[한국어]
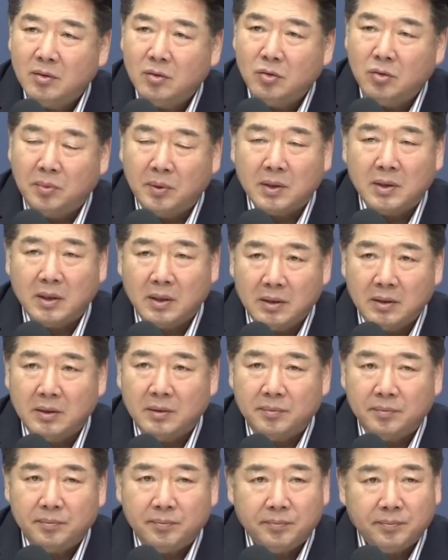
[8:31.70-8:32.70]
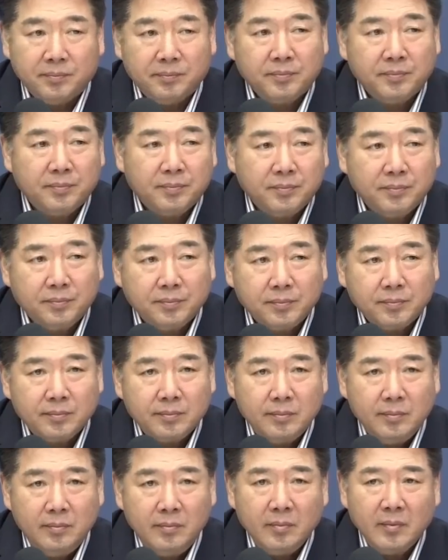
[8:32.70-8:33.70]
두 번째는
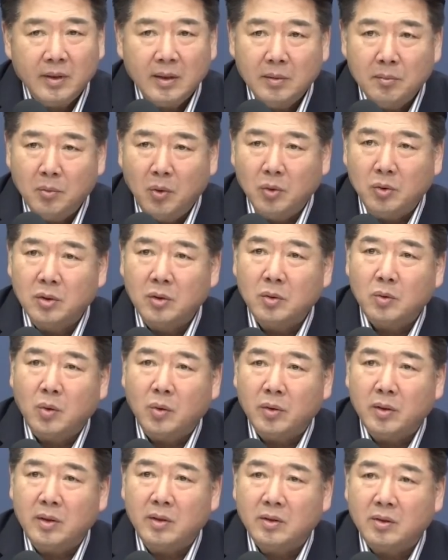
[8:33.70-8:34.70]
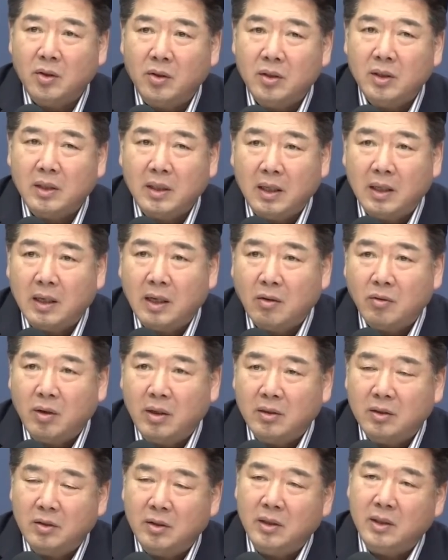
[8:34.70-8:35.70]
모든 통일은 선이다라고
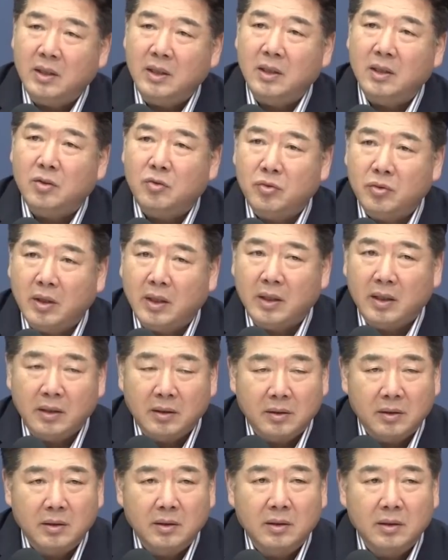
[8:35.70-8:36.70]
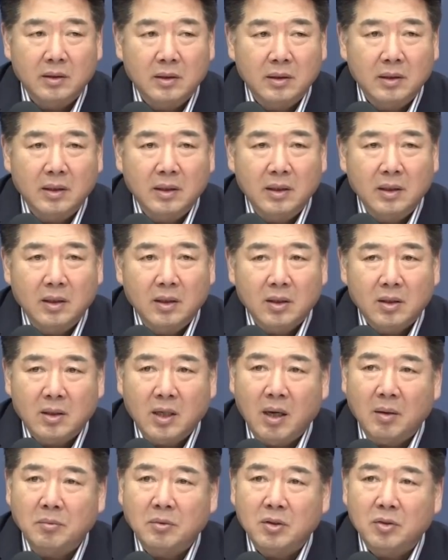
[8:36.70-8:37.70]
하는 이 주장에는
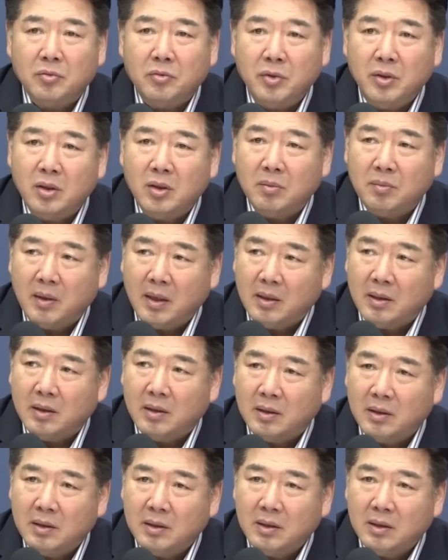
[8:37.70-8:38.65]
참으로 위험한